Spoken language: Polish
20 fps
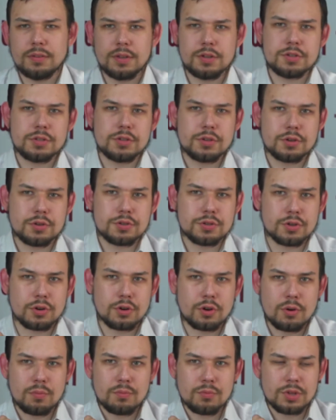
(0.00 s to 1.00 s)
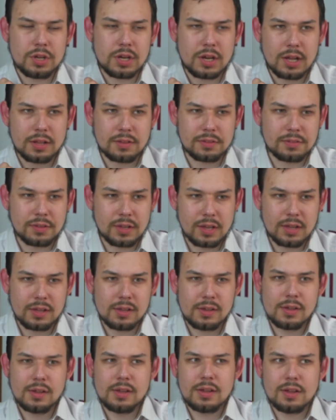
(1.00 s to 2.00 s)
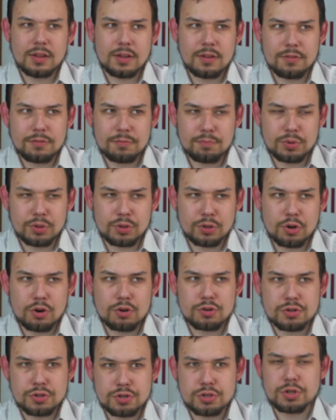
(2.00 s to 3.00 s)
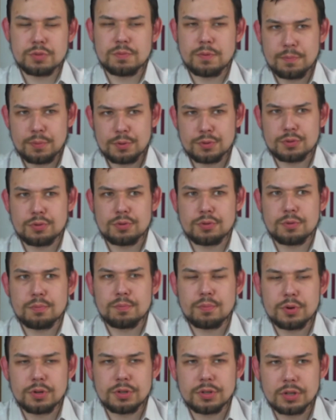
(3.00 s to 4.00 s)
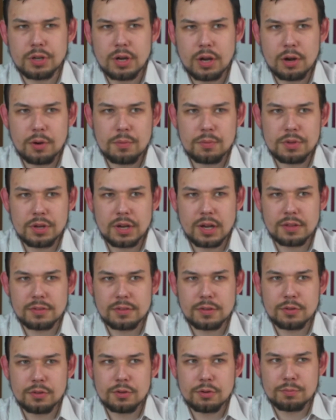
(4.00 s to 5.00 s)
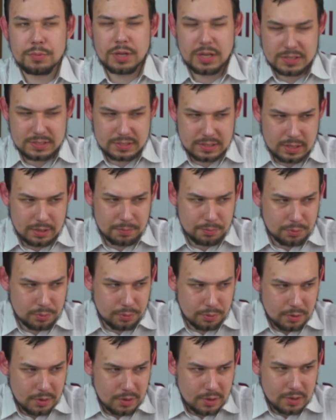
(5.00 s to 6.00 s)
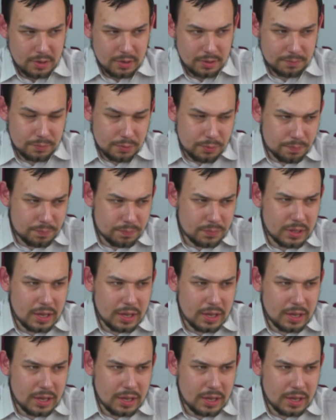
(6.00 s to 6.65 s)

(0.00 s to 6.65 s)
jeśli chodzi o komunikację w Bydgoszczy, po prostu o tą politykę komunikacyjną miasta, bo no,